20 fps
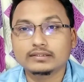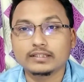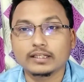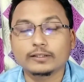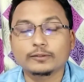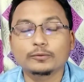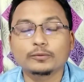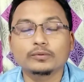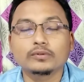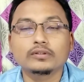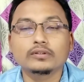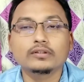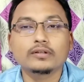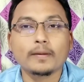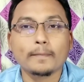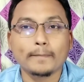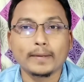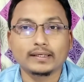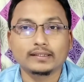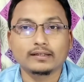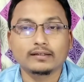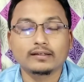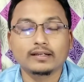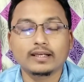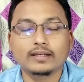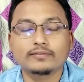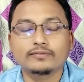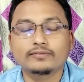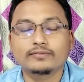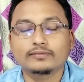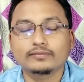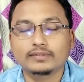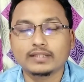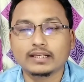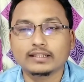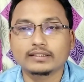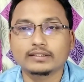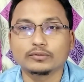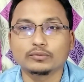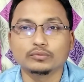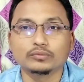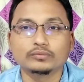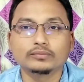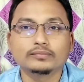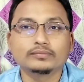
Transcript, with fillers: স্টে কুল বেটার লাইফ থ্যাংক ইউ